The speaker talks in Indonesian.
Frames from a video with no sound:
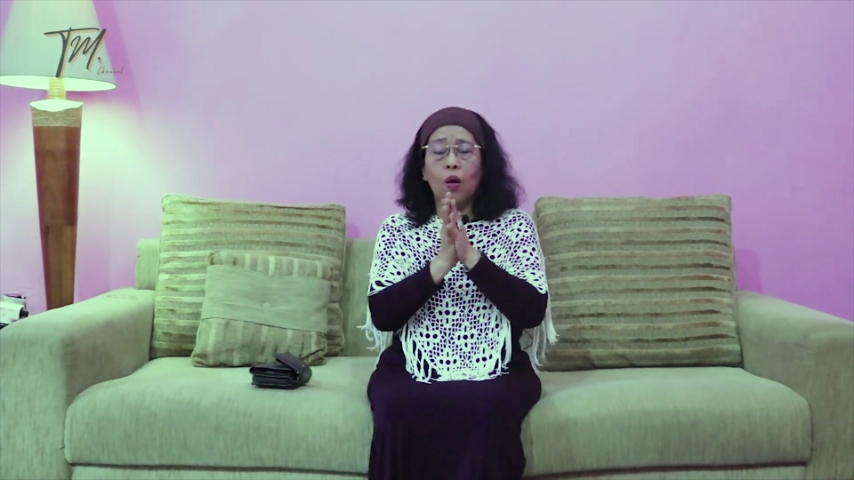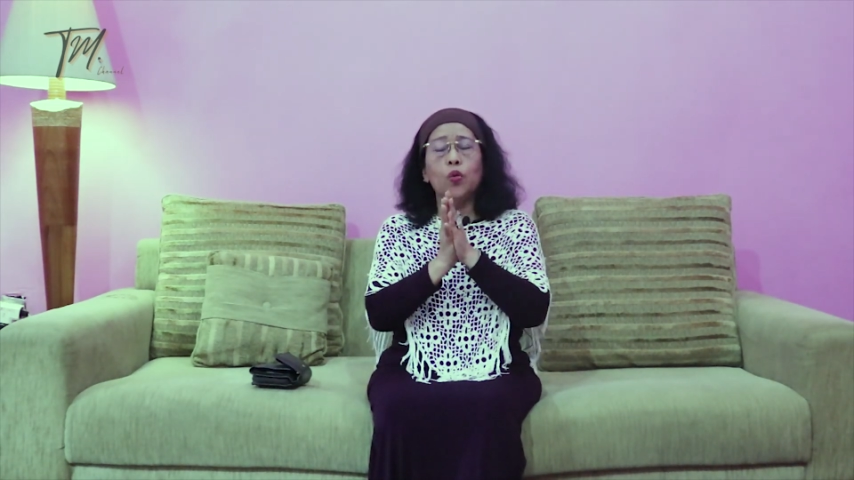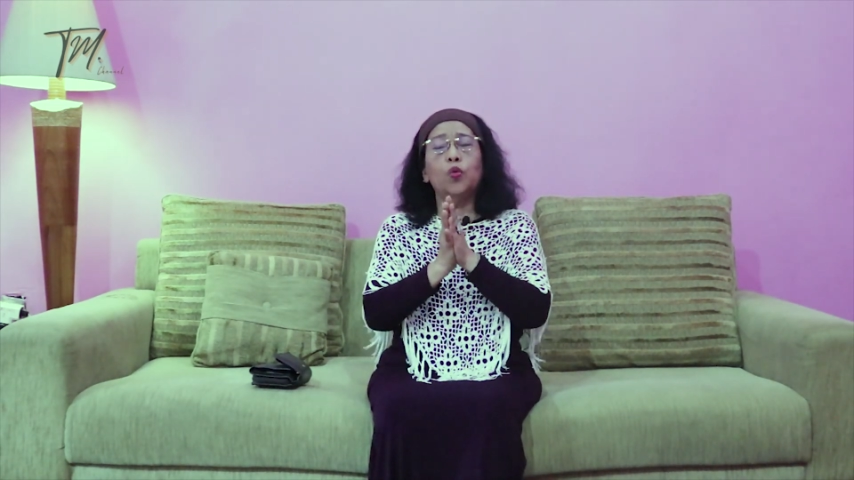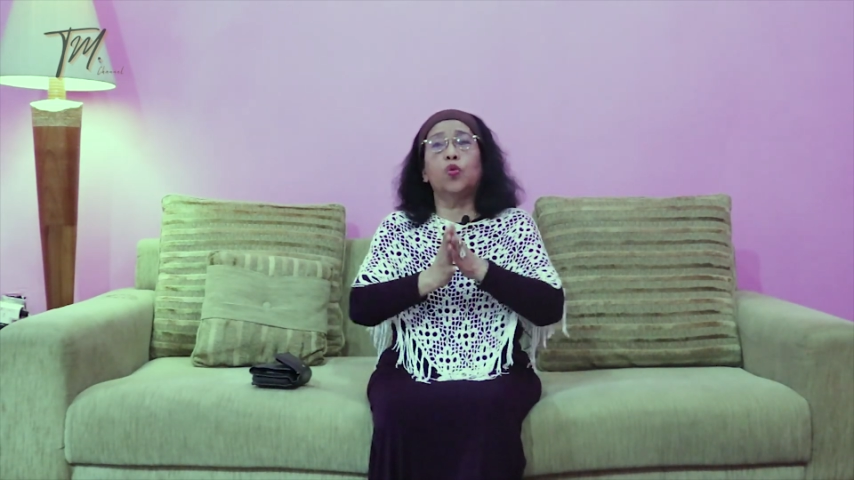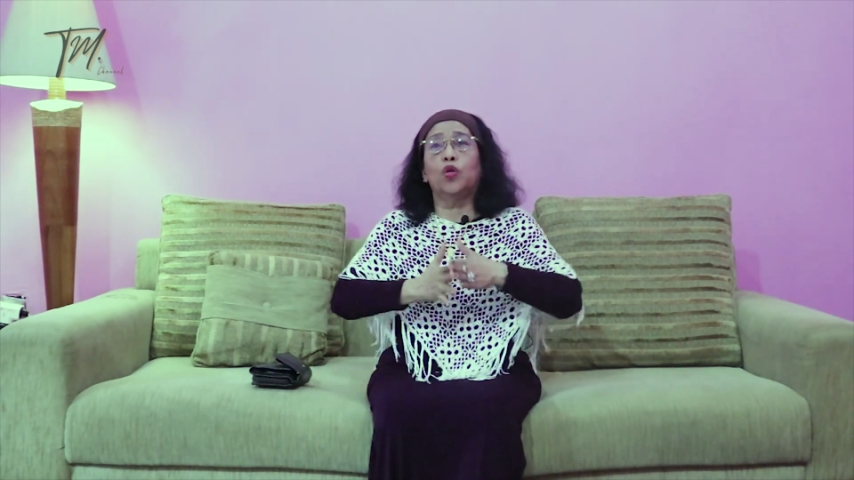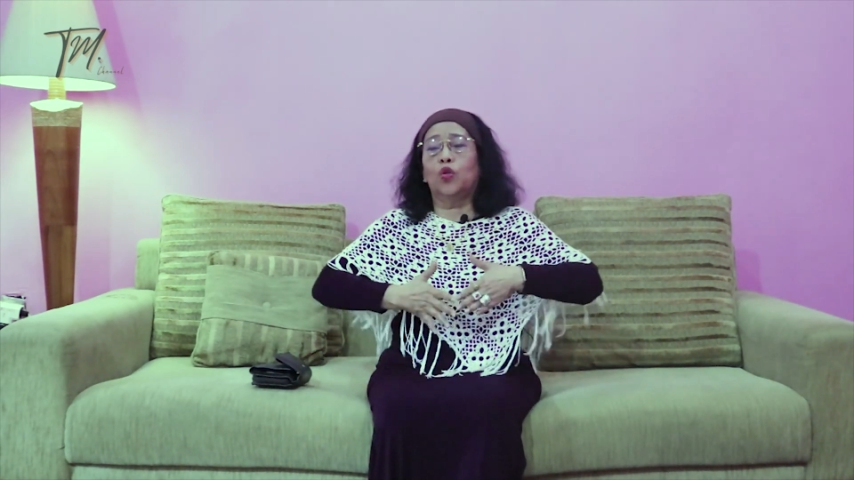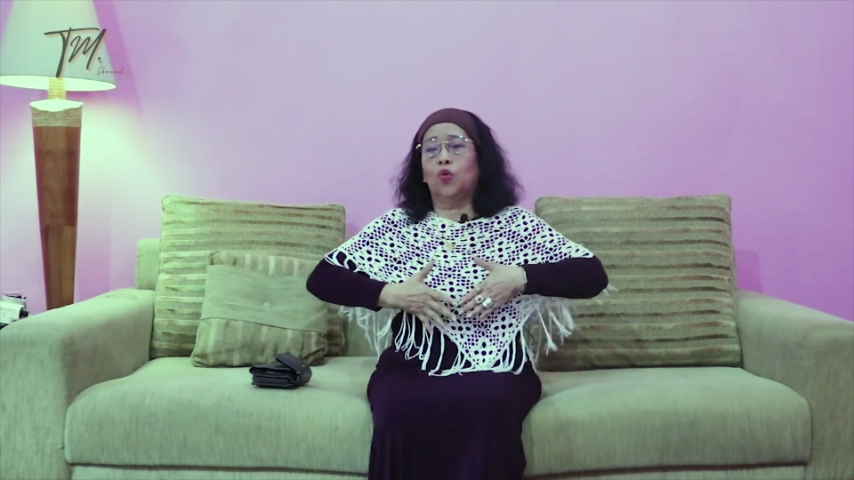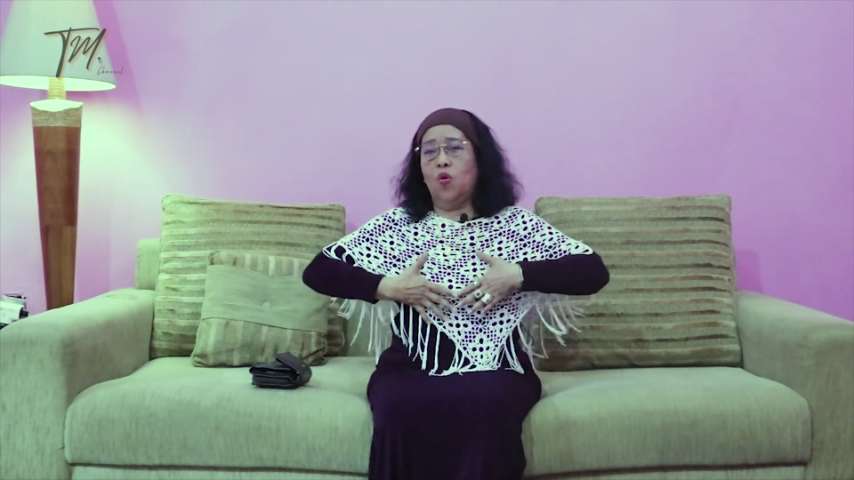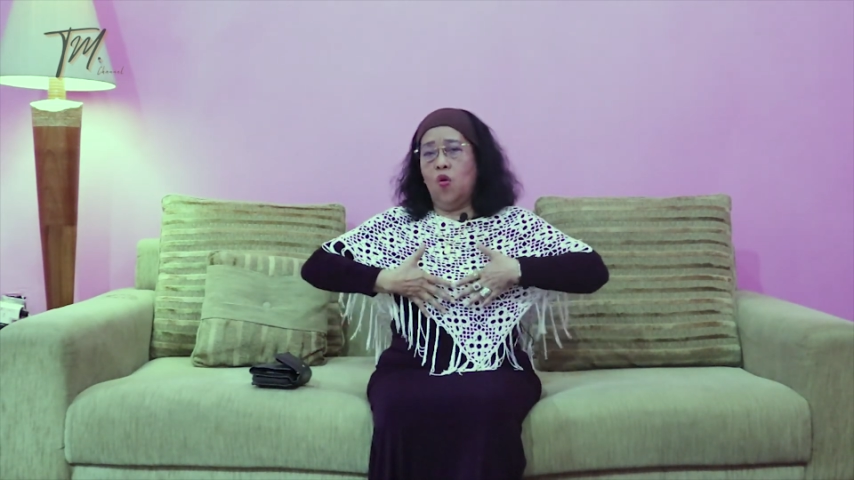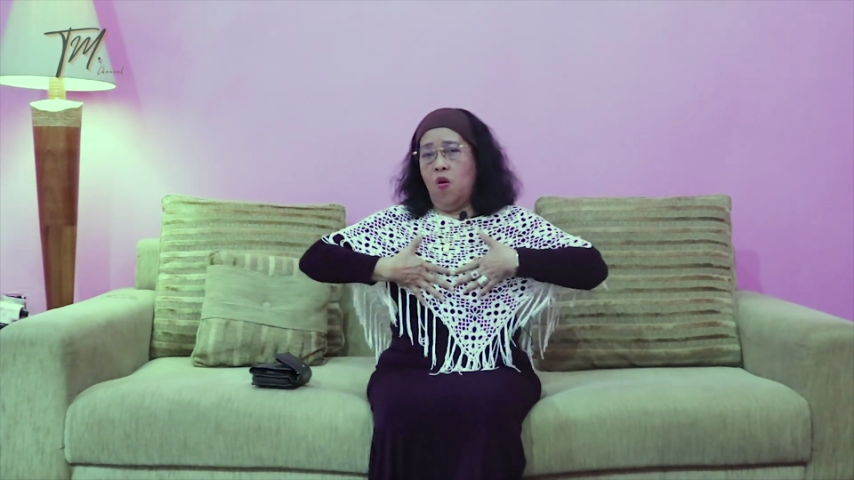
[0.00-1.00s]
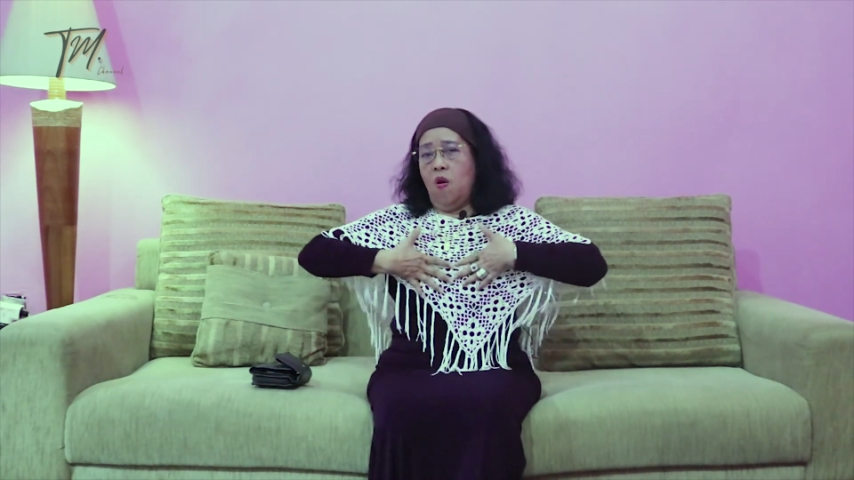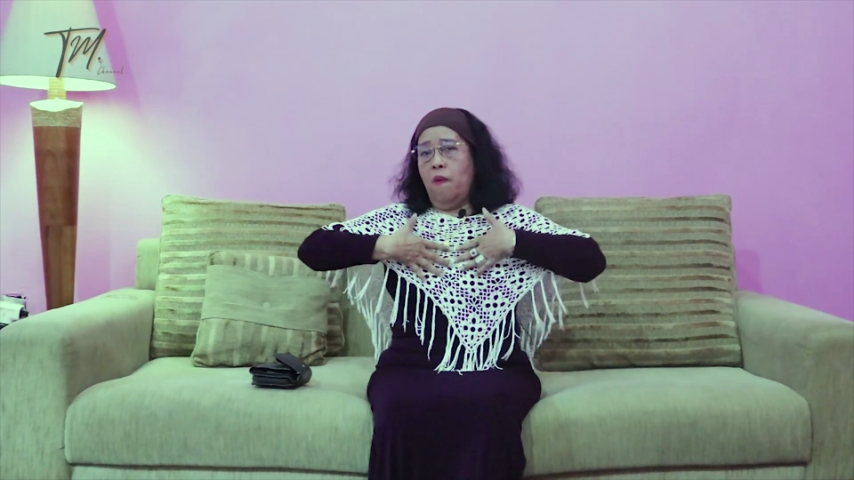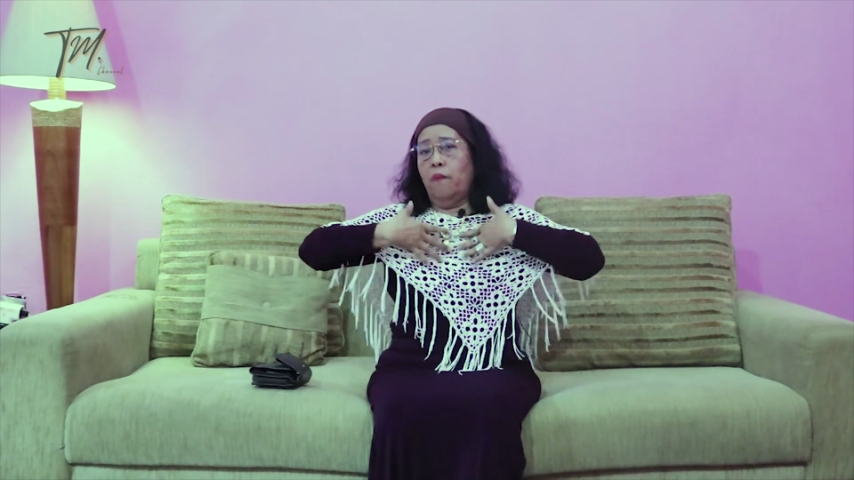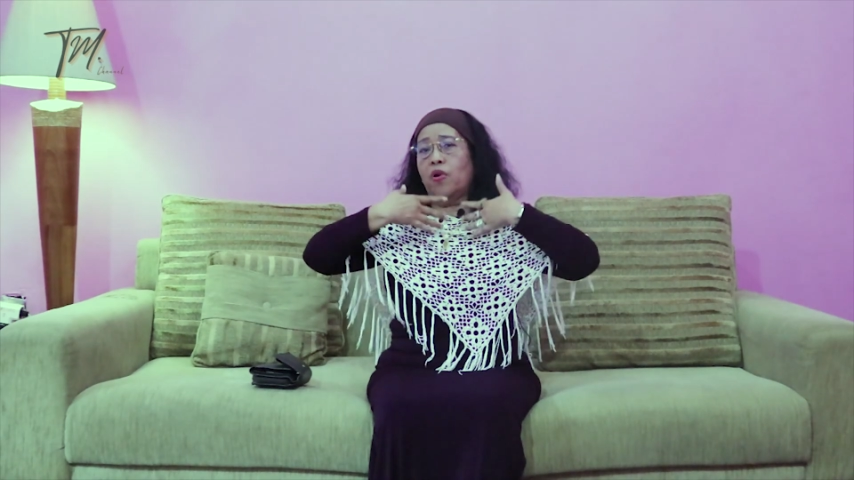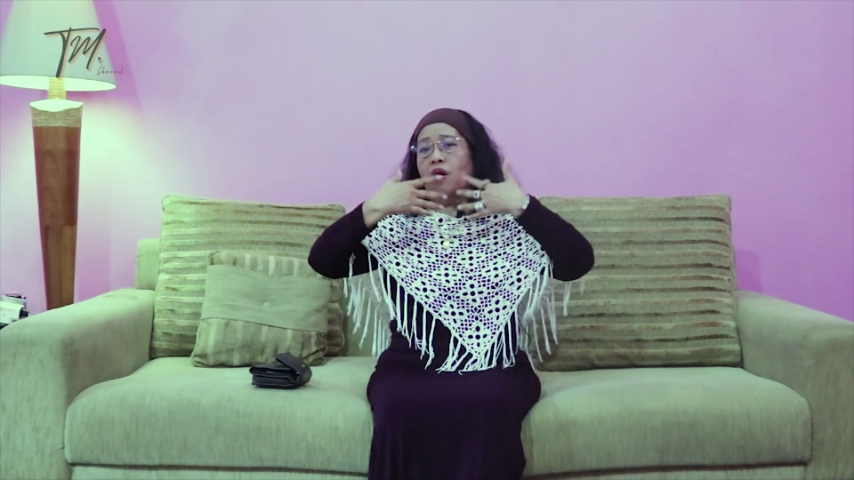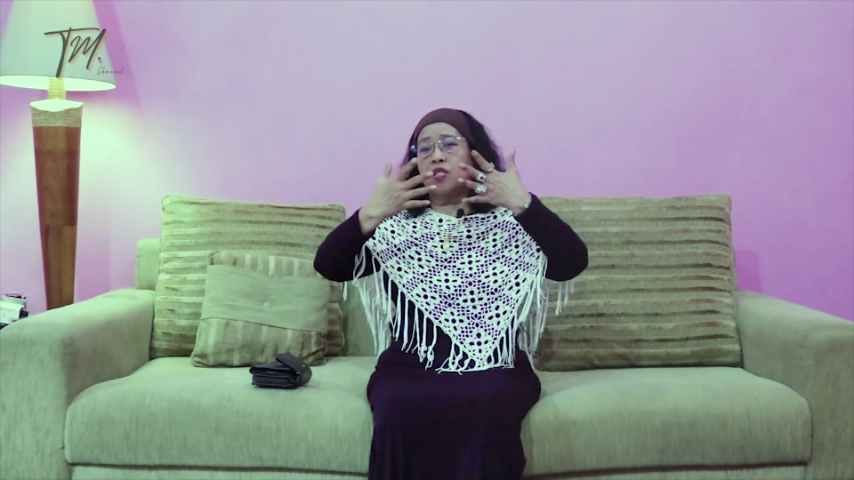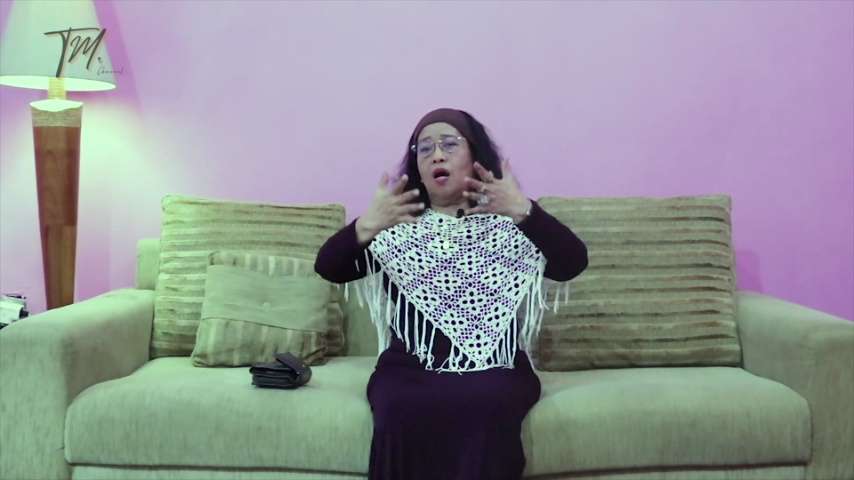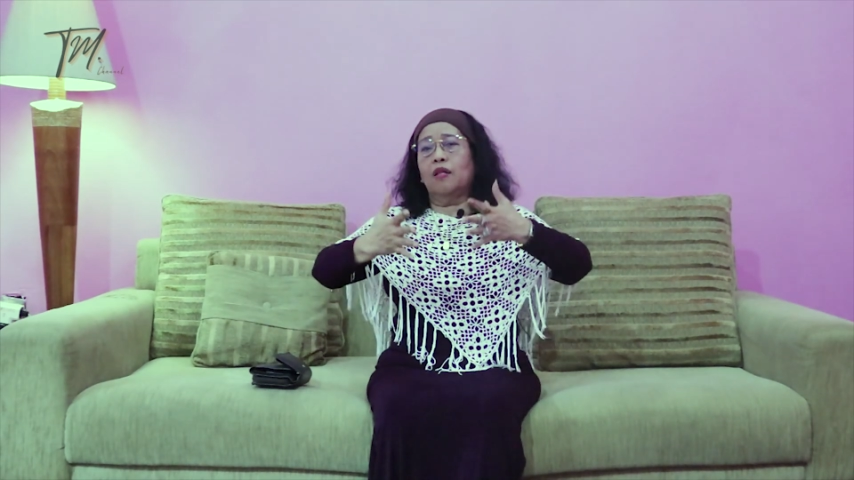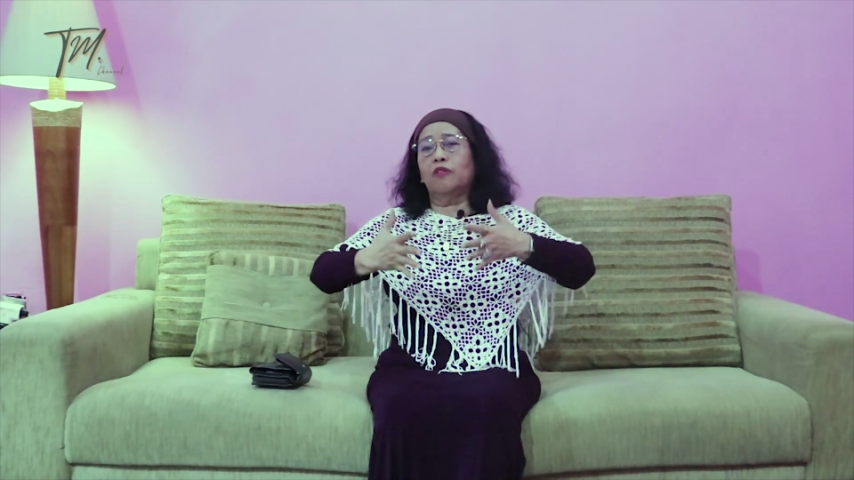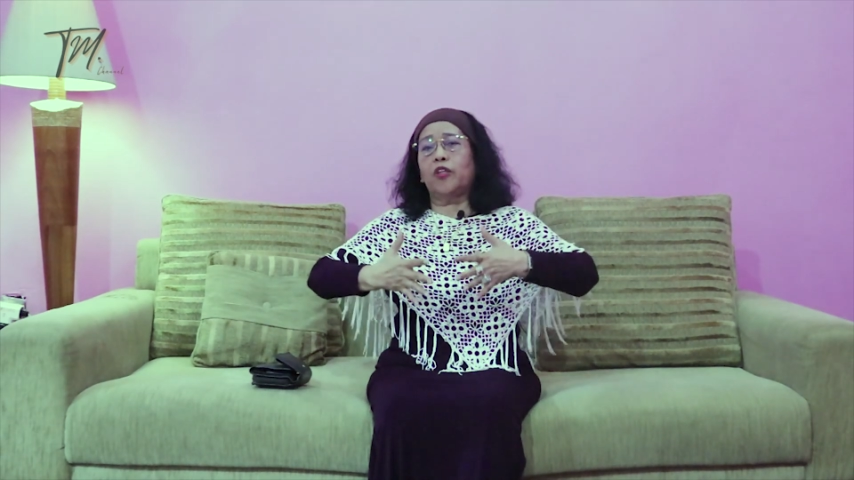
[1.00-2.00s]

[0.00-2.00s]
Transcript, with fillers: Oh, itu perasaan